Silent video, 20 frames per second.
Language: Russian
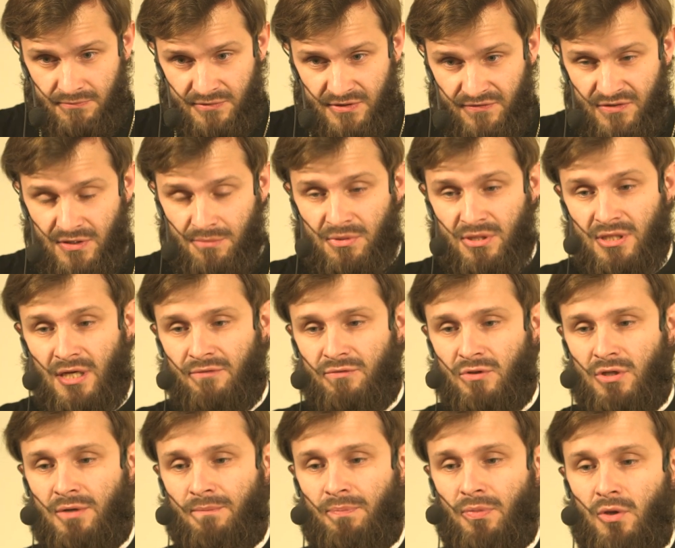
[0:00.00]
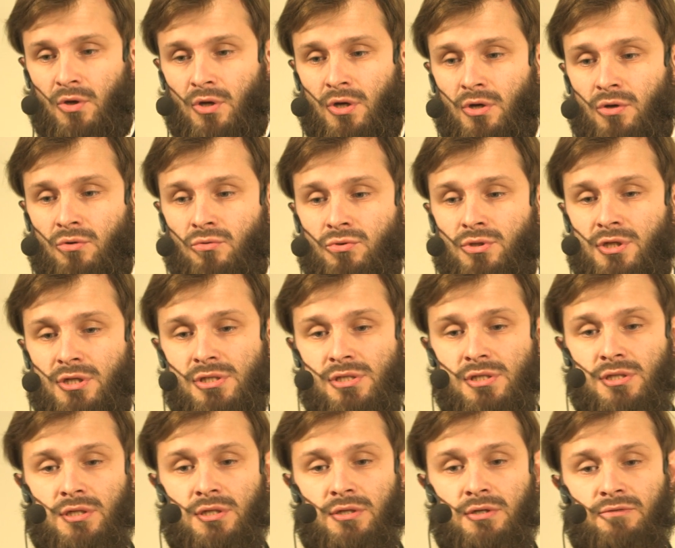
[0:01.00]
Совсем недавно э, у
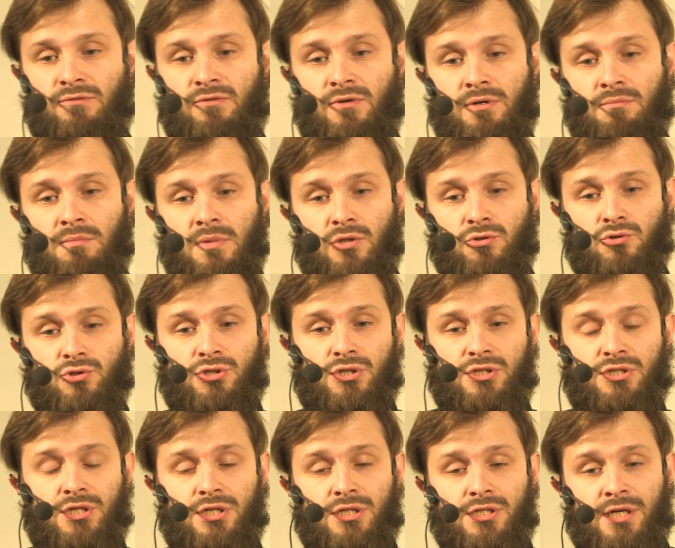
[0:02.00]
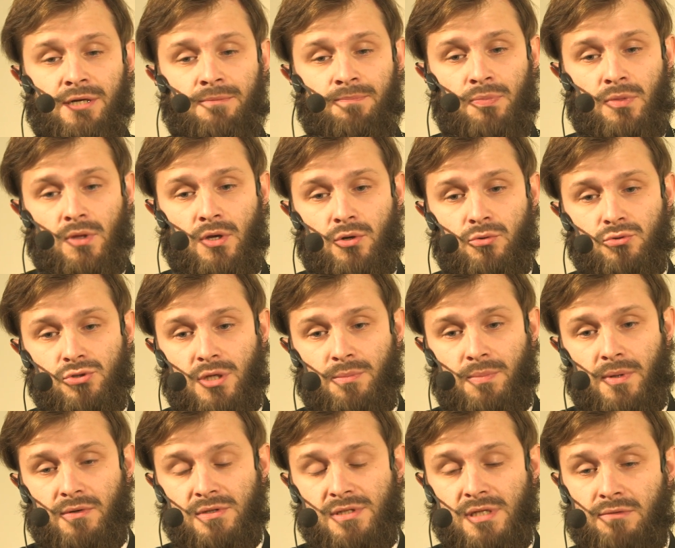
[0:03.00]
нас э, в молодежной среде Русской
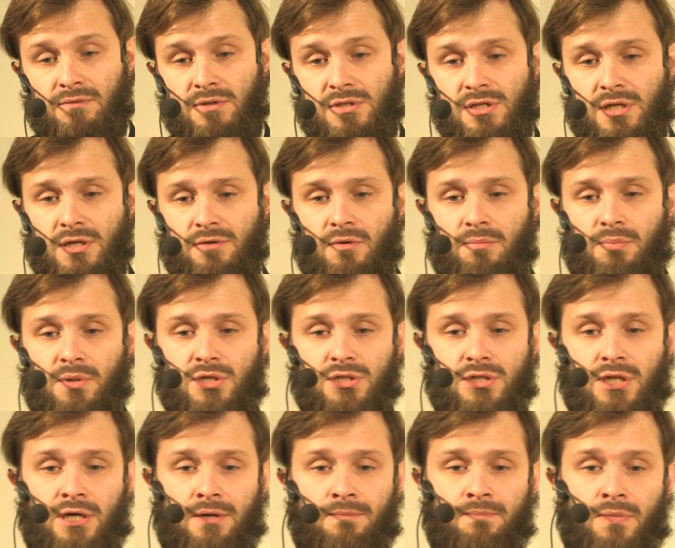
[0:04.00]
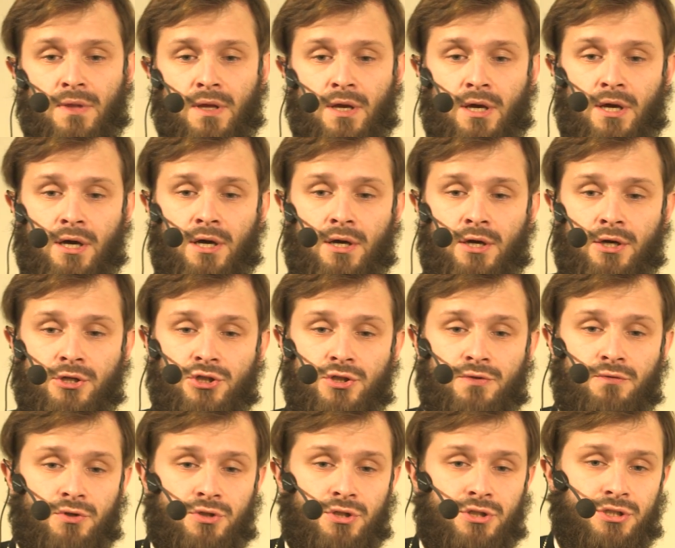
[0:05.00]
Православной Церкви прошла э,
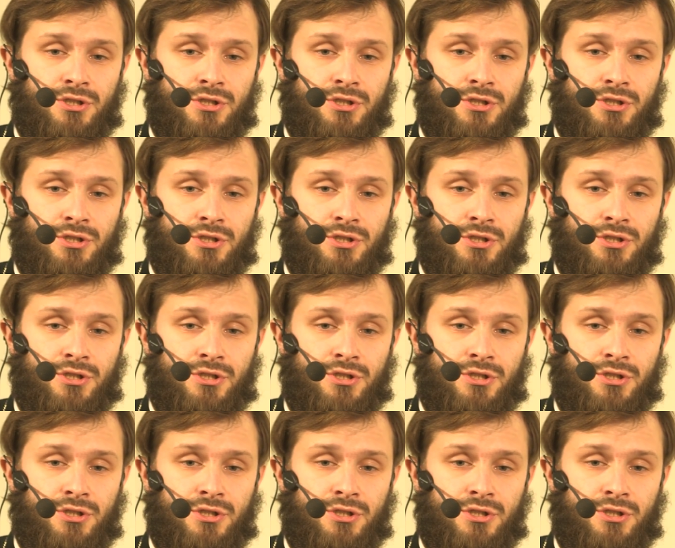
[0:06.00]
четвертая